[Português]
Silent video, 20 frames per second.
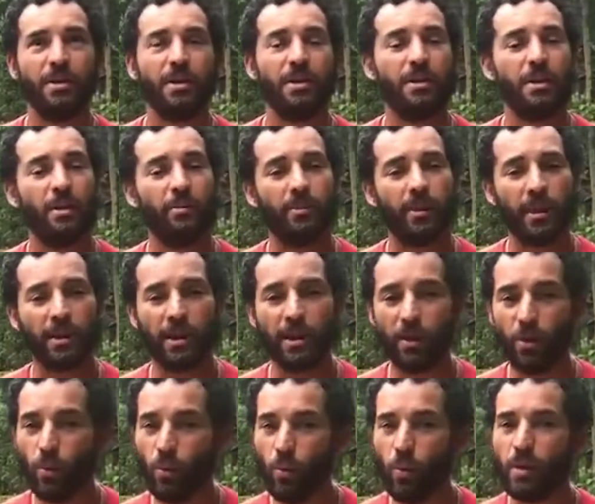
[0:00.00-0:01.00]
determinada
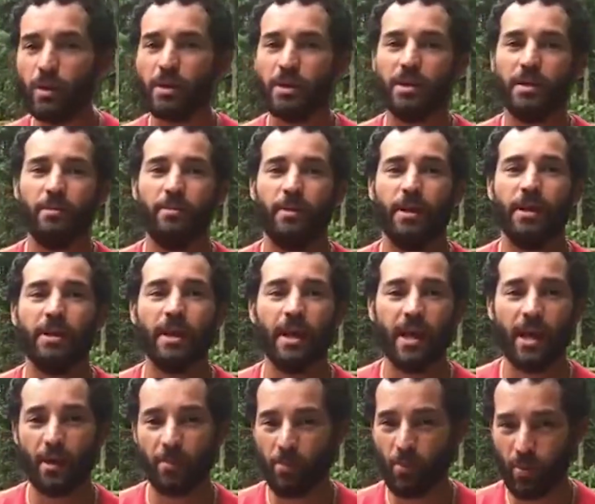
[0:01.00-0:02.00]
lua, determinada
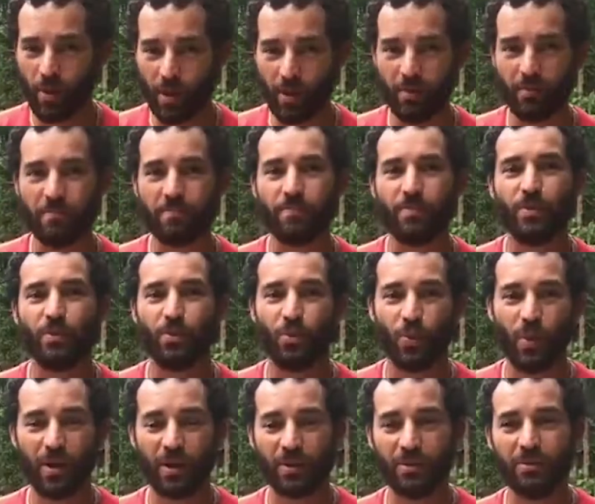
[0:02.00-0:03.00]
época
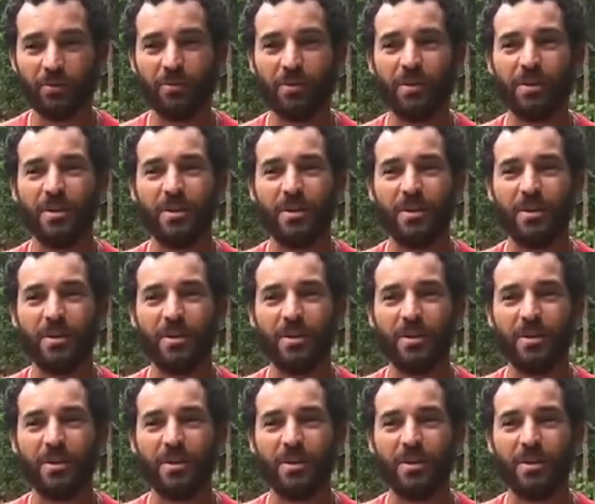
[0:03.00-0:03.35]
do ano,